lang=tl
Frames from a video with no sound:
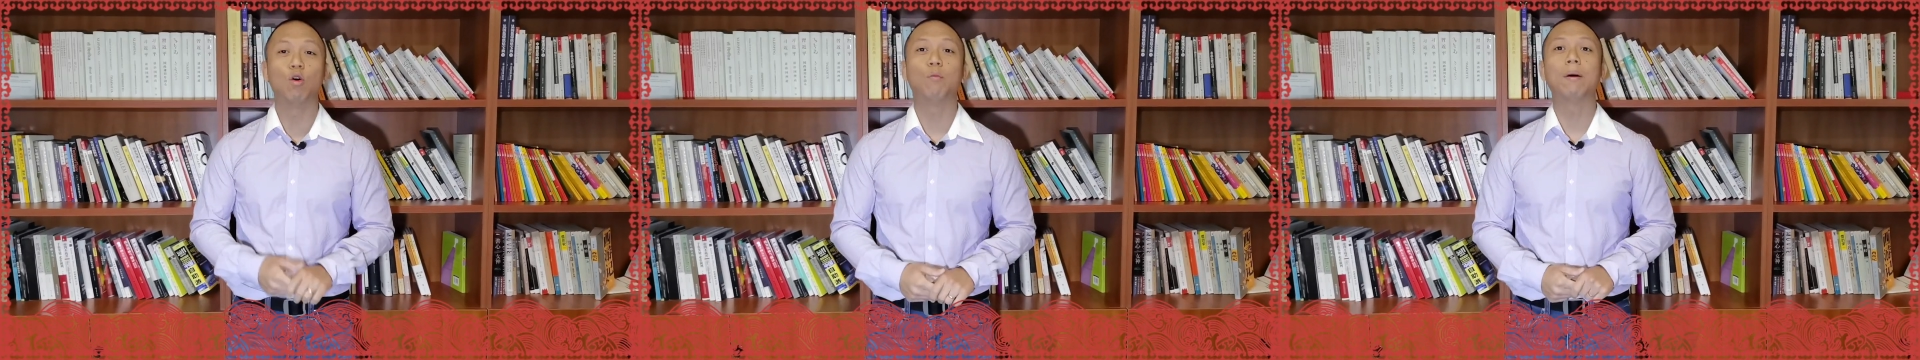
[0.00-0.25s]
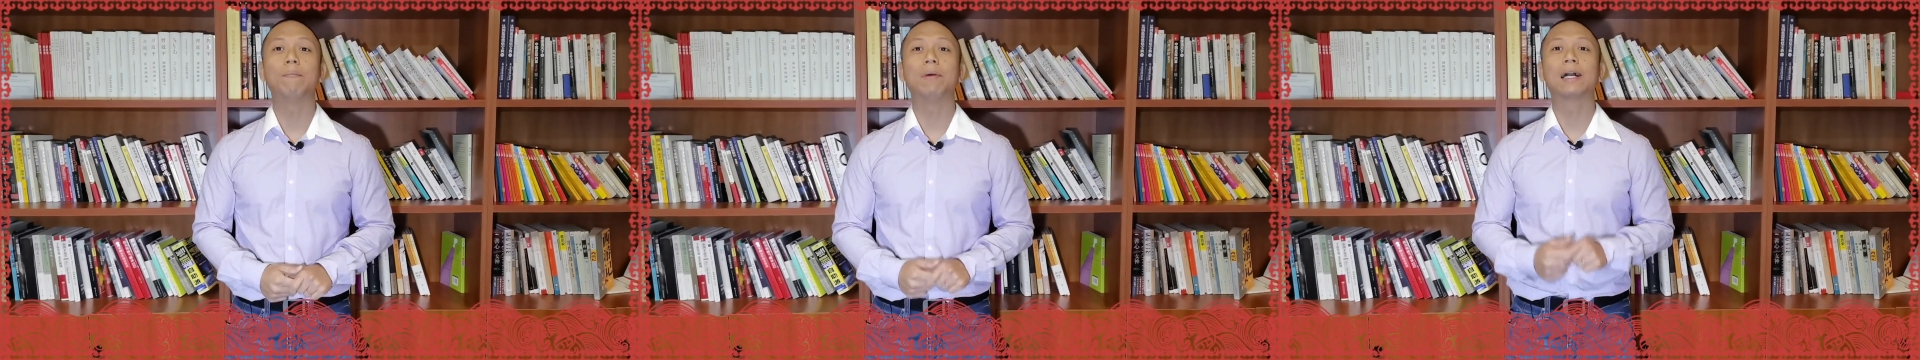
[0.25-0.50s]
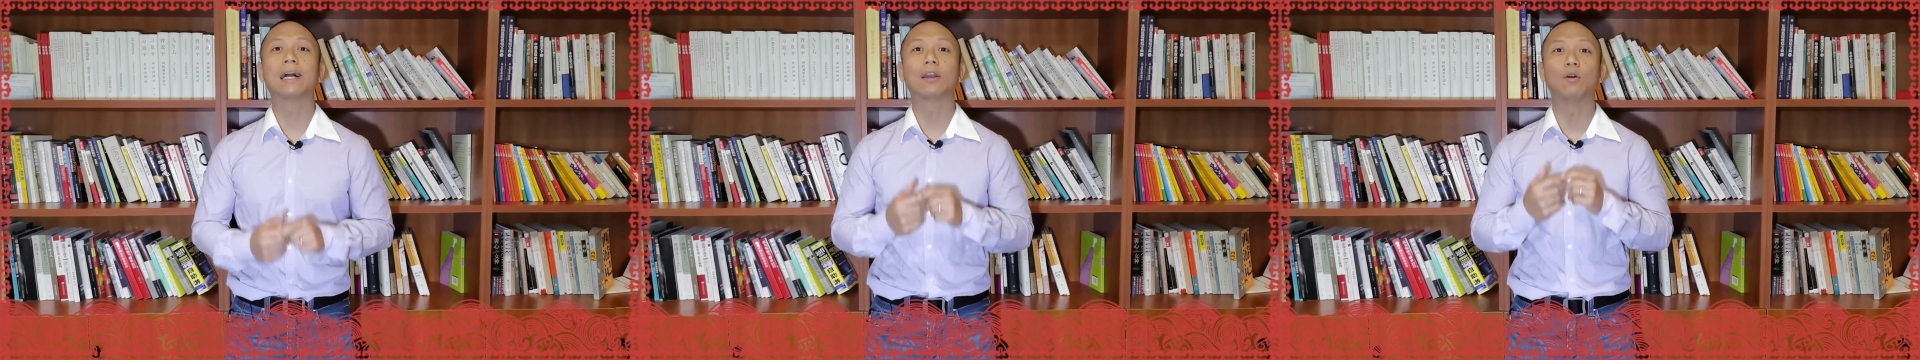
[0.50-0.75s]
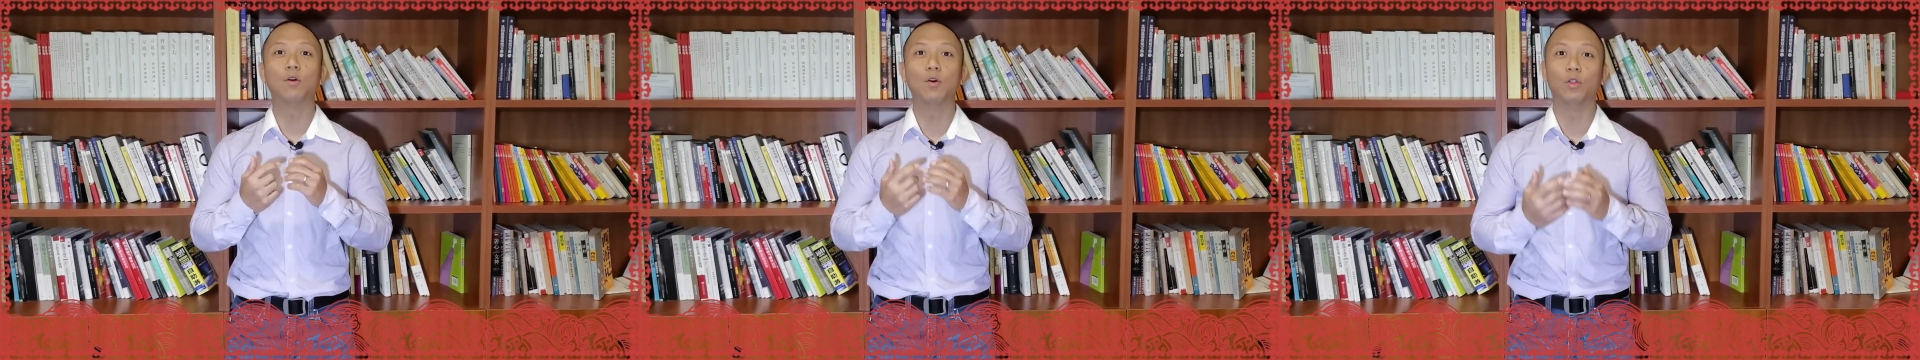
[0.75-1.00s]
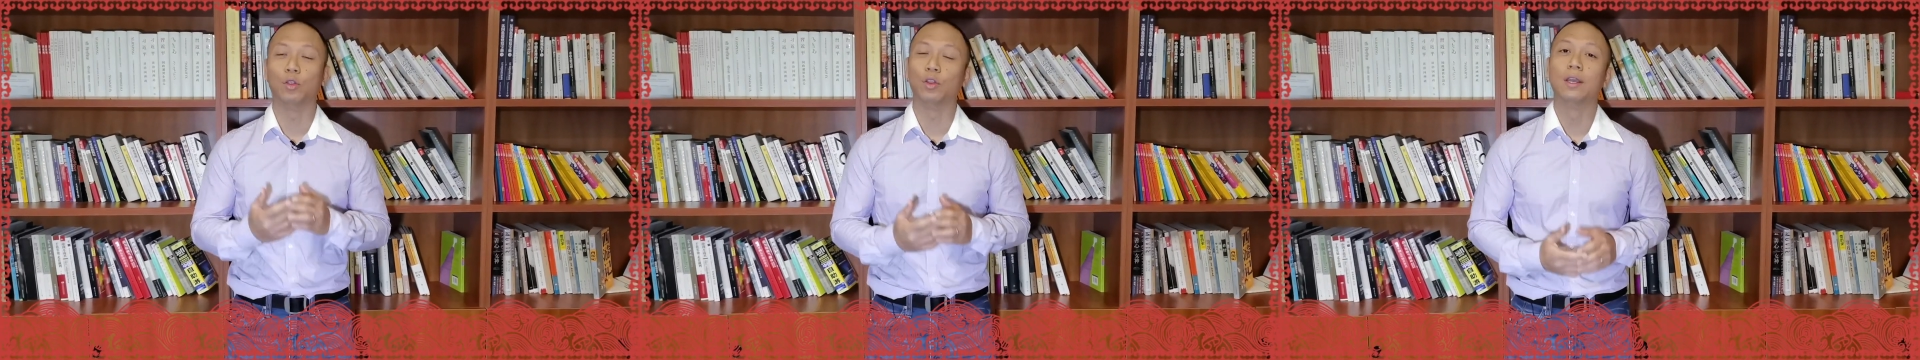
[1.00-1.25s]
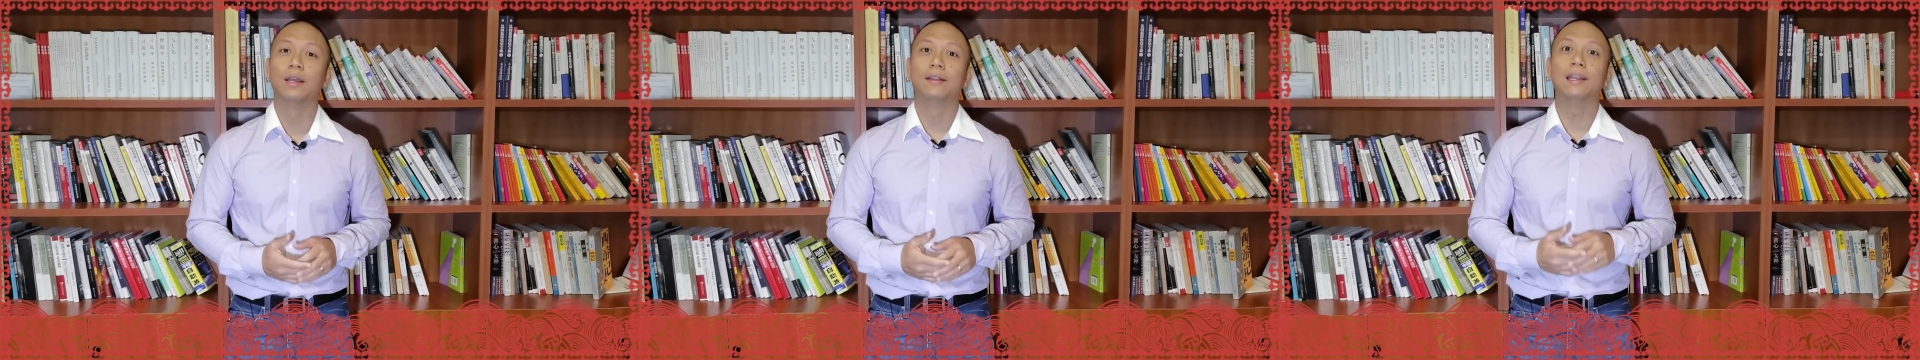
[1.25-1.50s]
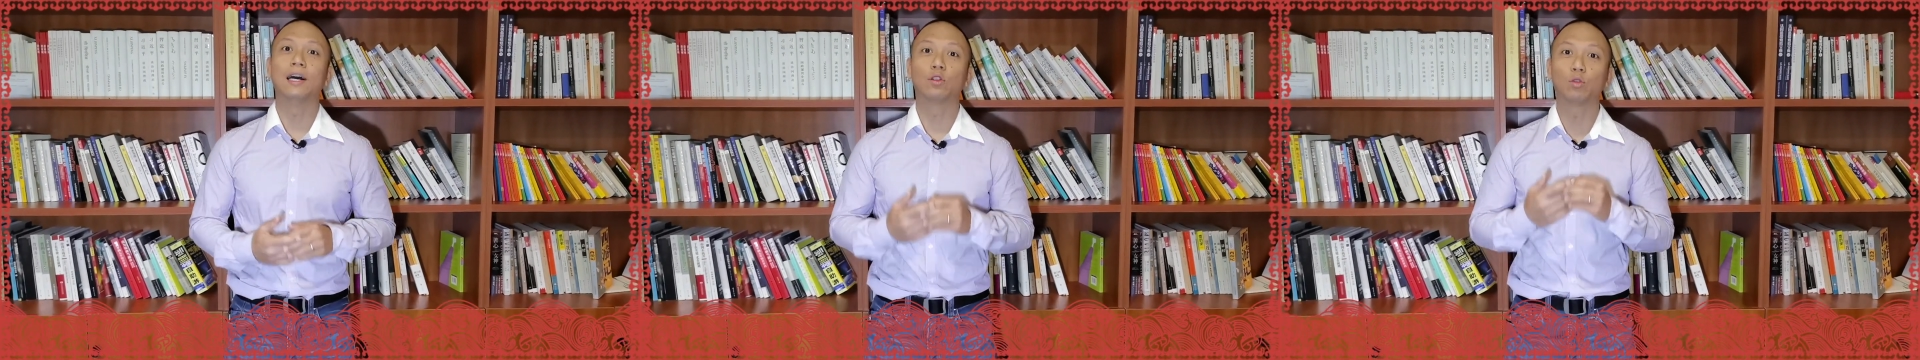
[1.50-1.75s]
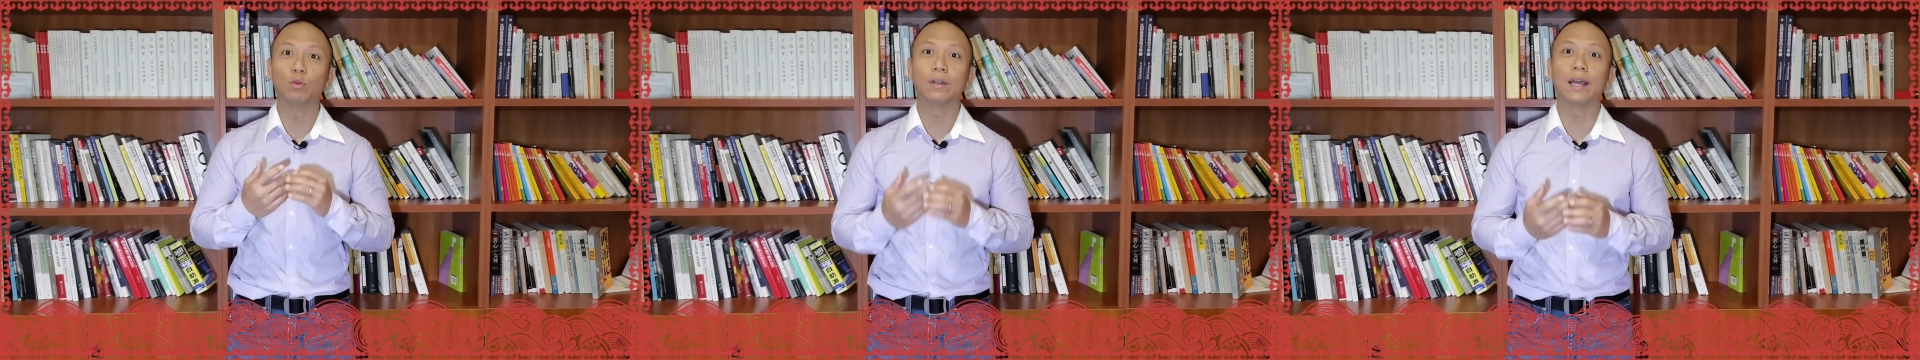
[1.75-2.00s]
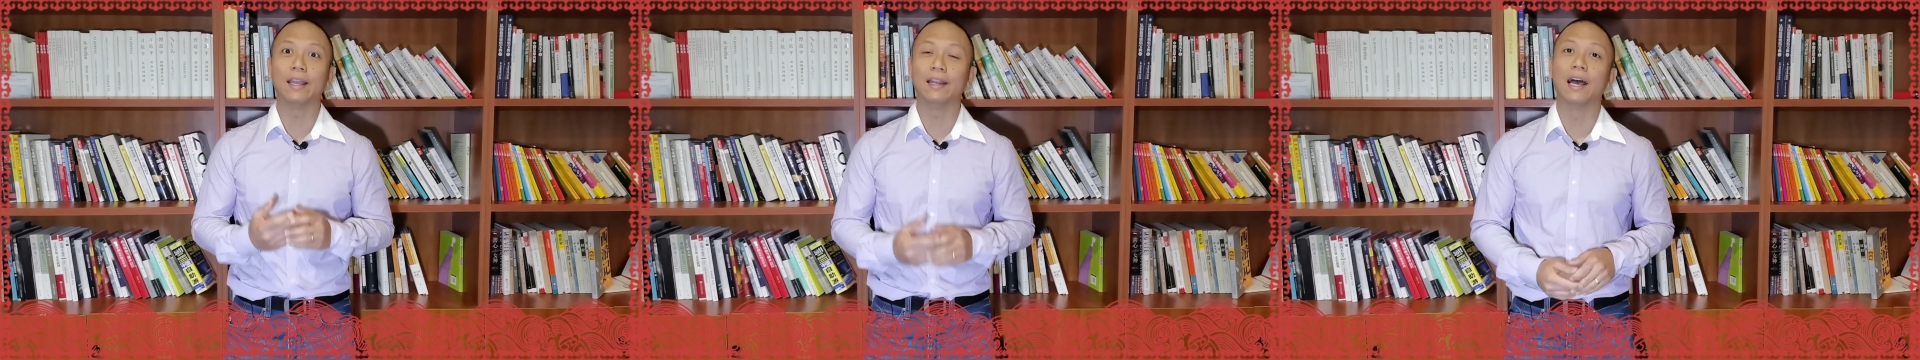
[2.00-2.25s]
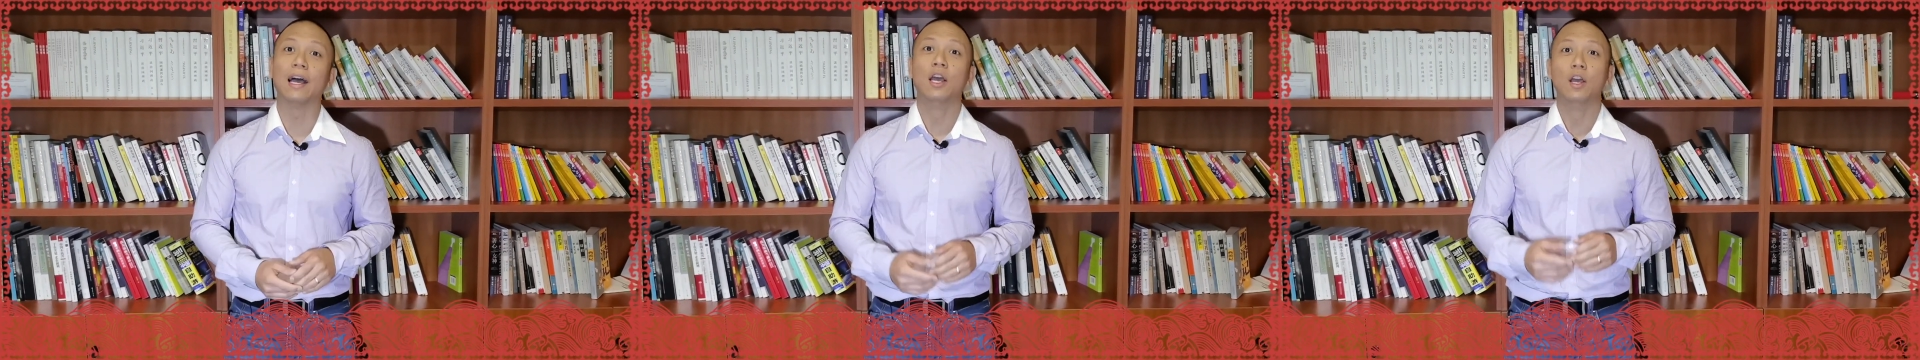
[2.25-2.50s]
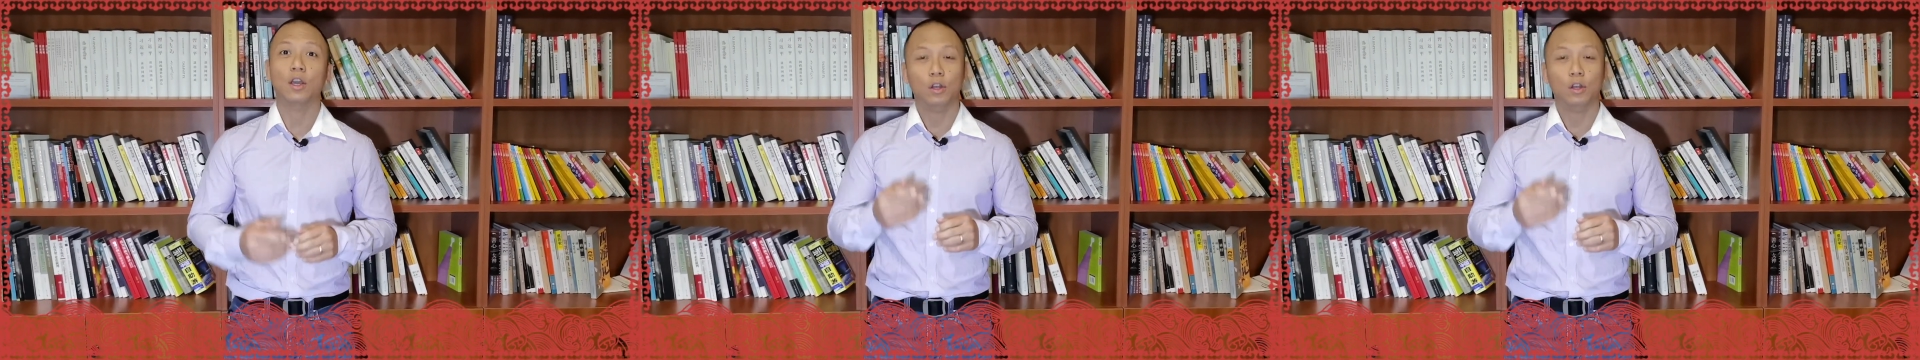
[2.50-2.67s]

upang magkaroon ng tunay na